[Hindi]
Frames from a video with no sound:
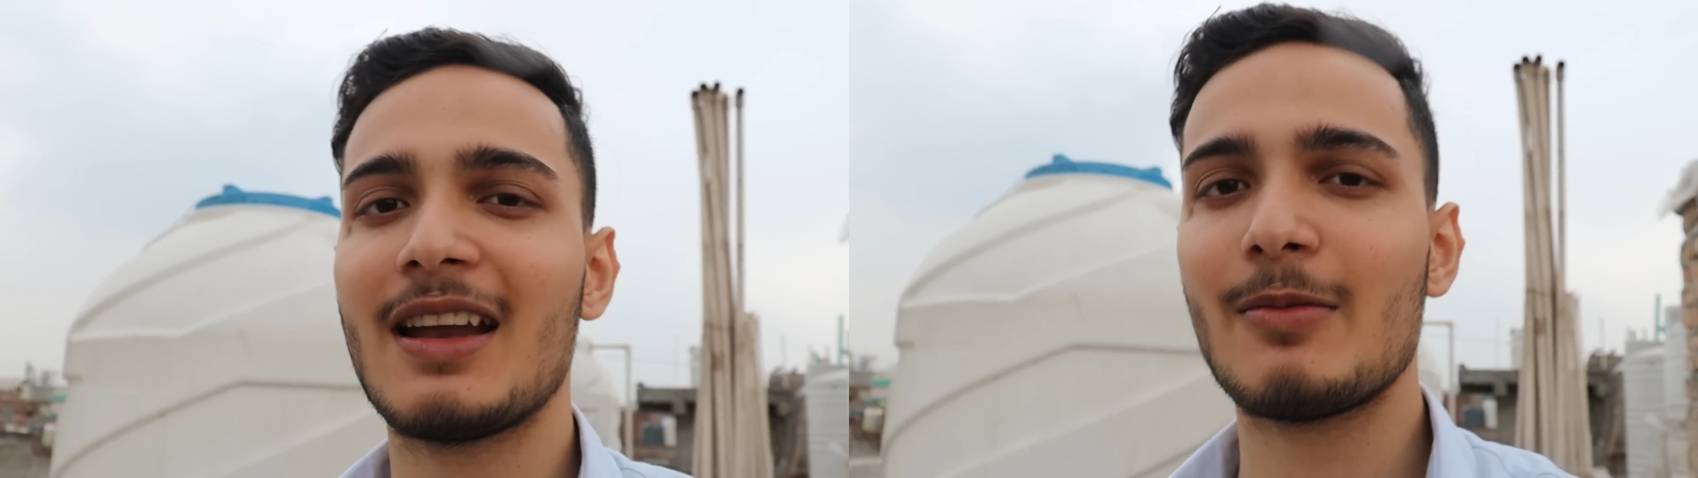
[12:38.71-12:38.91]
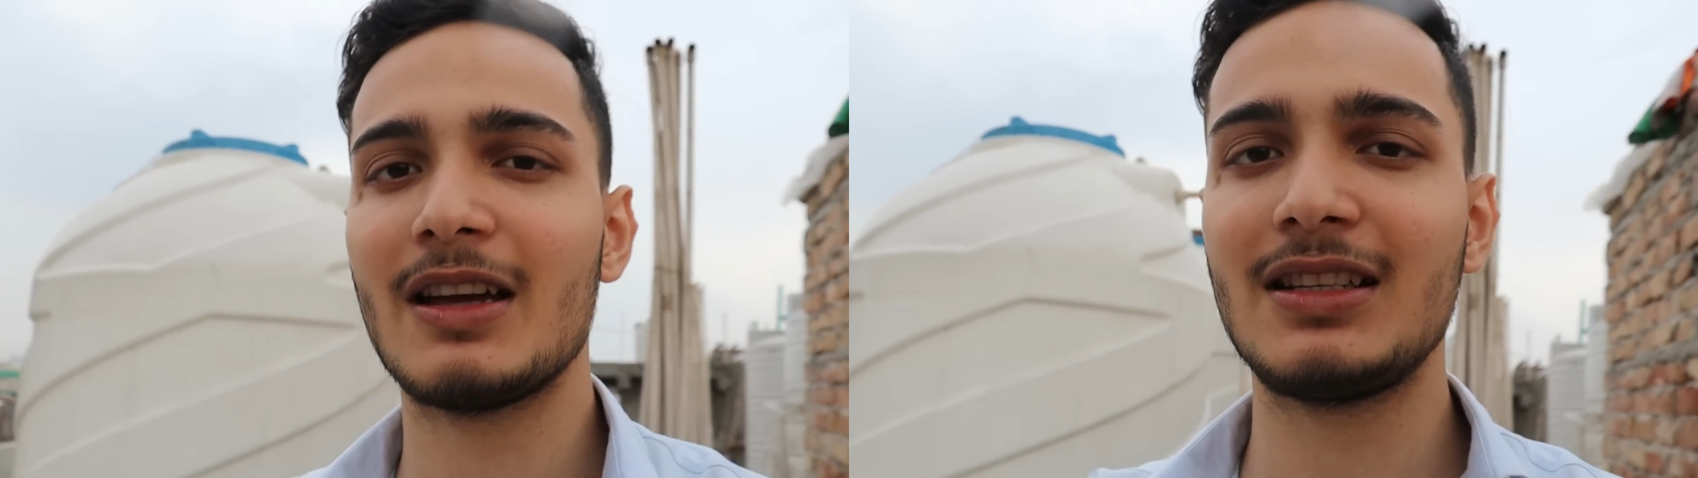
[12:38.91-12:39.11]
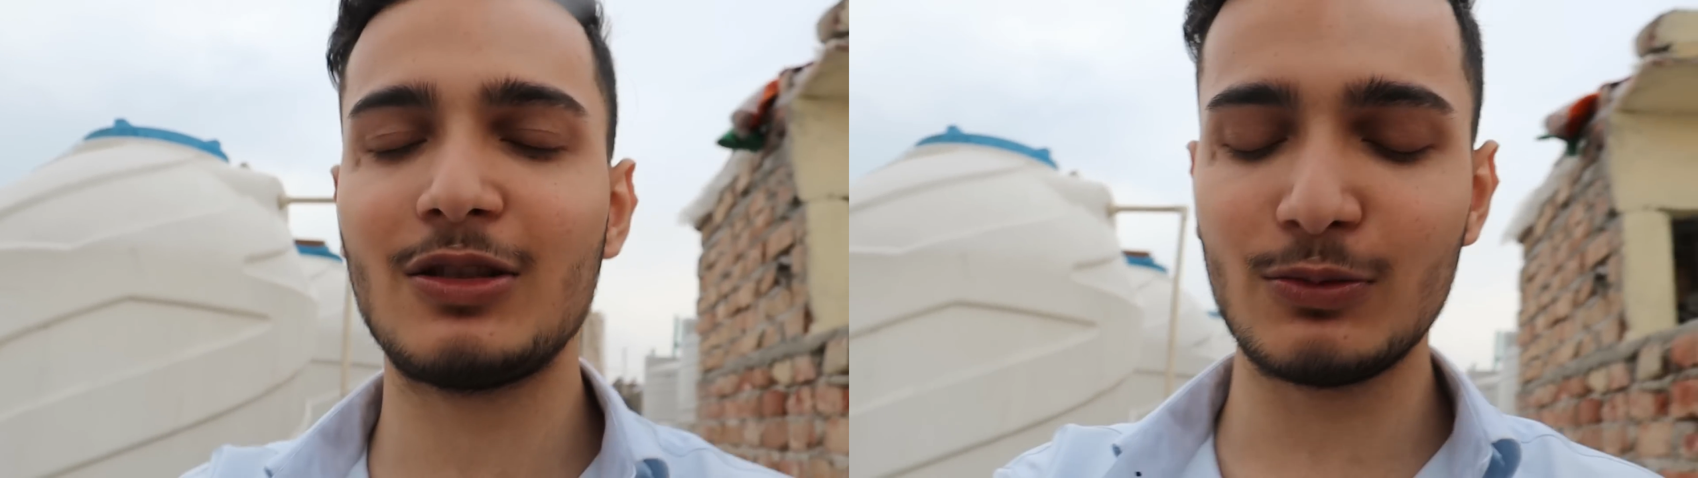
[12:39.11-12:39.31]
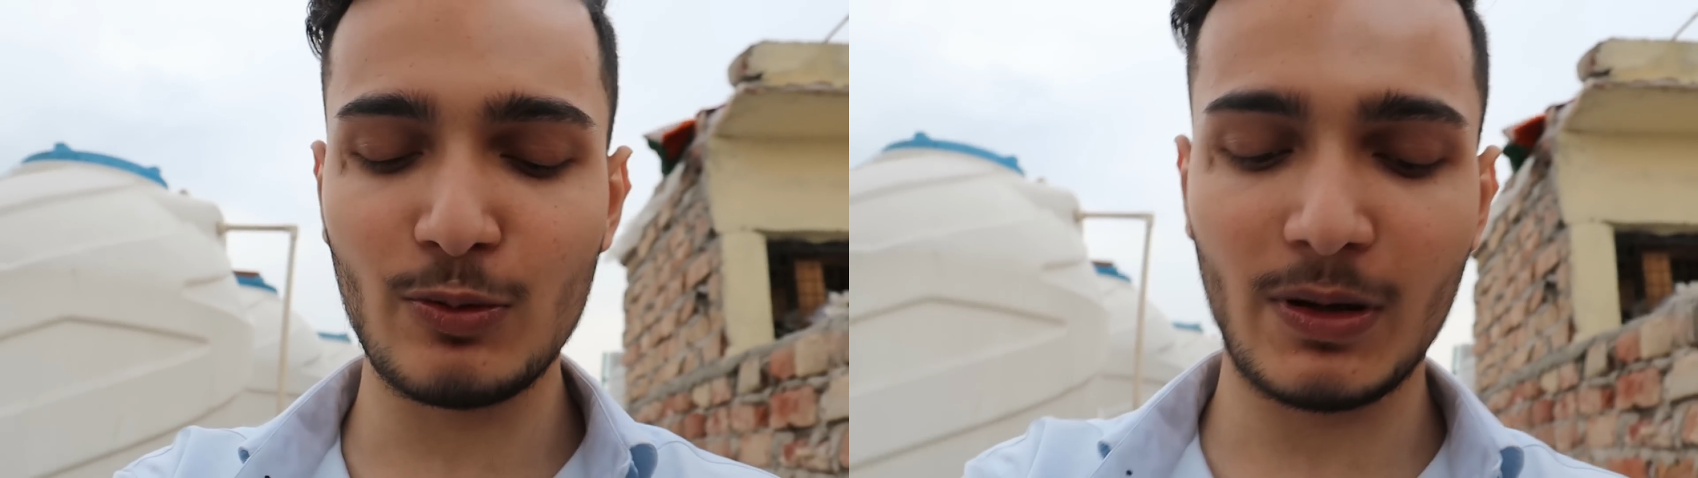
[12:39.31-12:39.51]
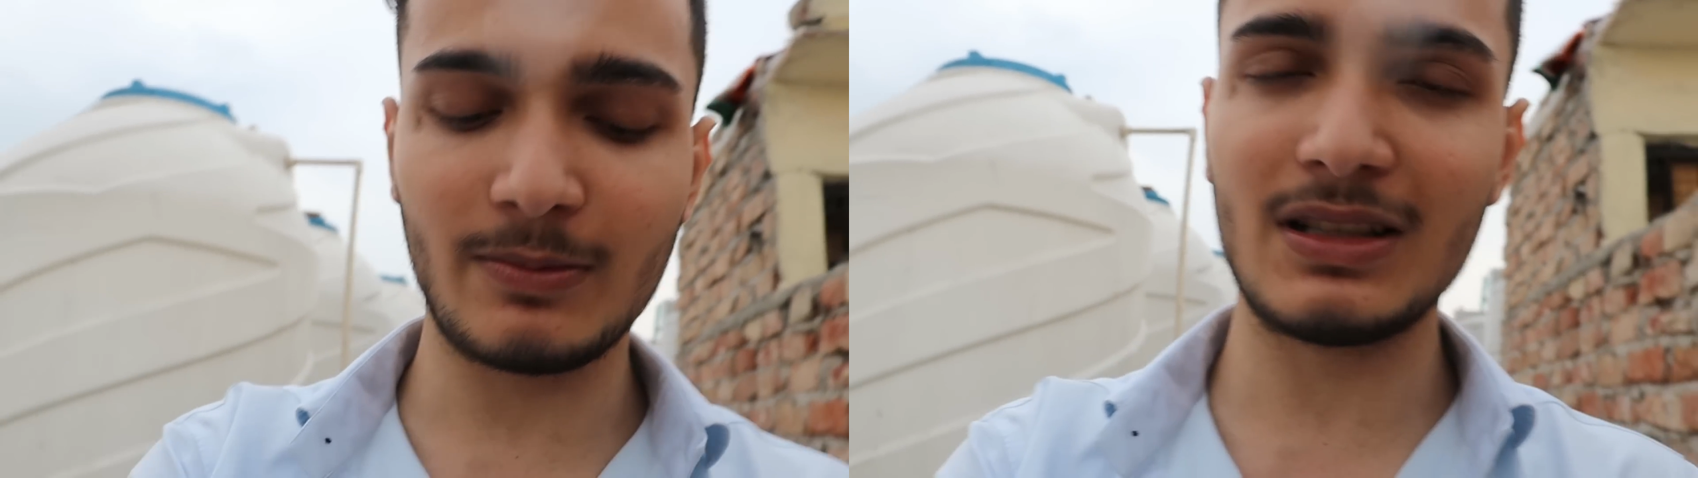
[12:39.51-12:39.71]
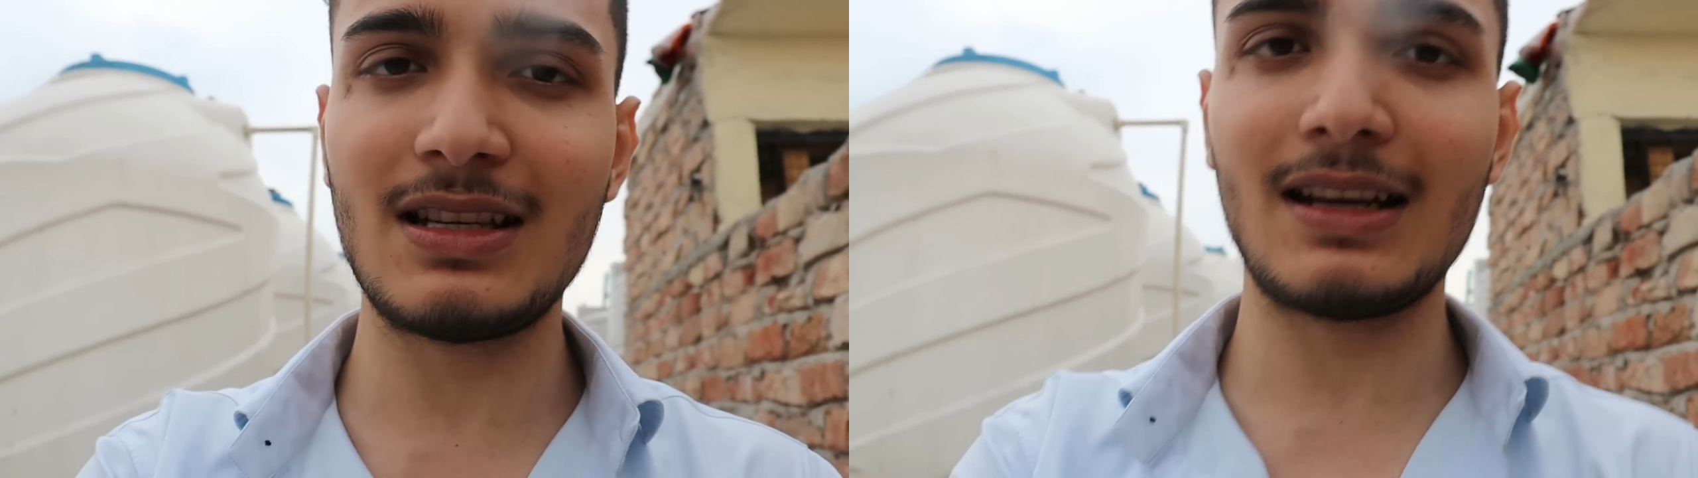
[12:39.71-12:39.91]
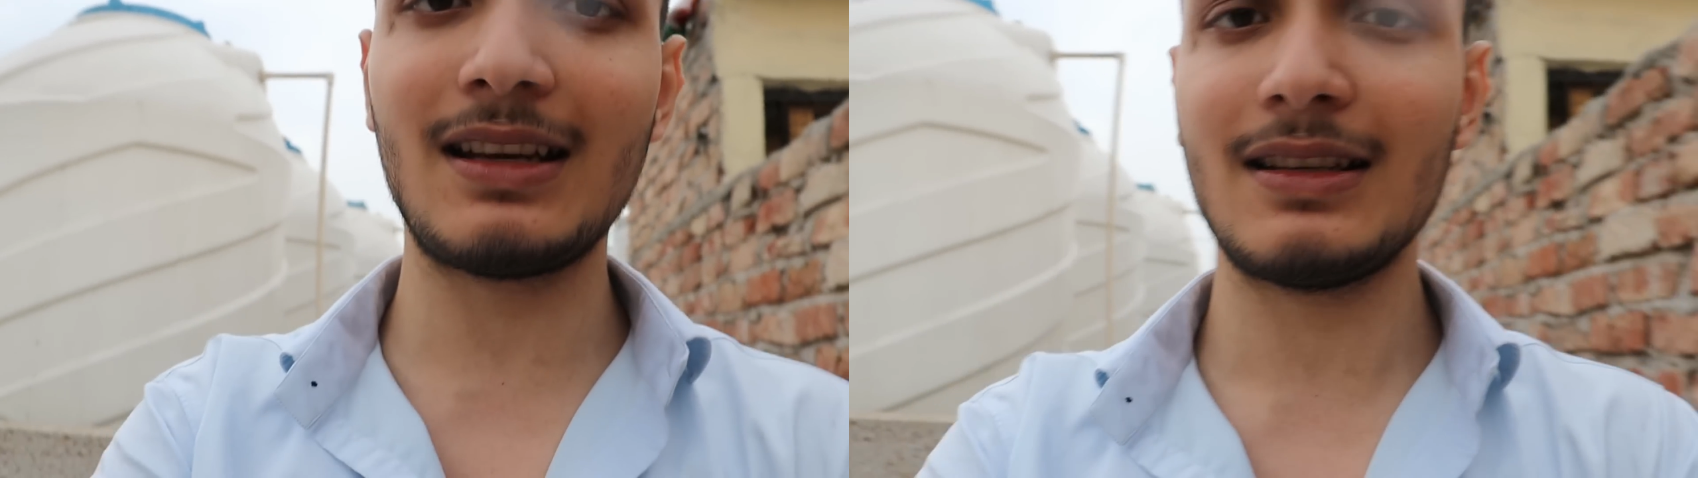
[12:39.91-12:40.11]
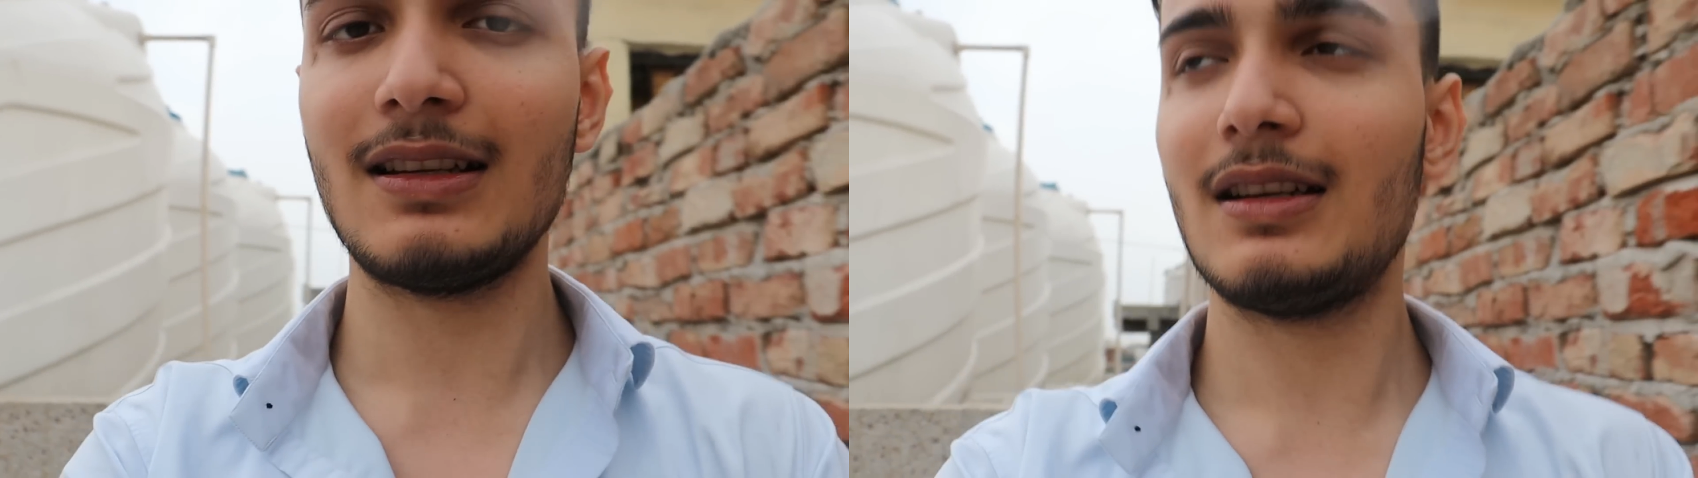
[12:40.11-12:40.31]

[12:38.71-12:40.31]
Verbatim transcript: रहे हैं भाई कि तुम ऊपर मत जाना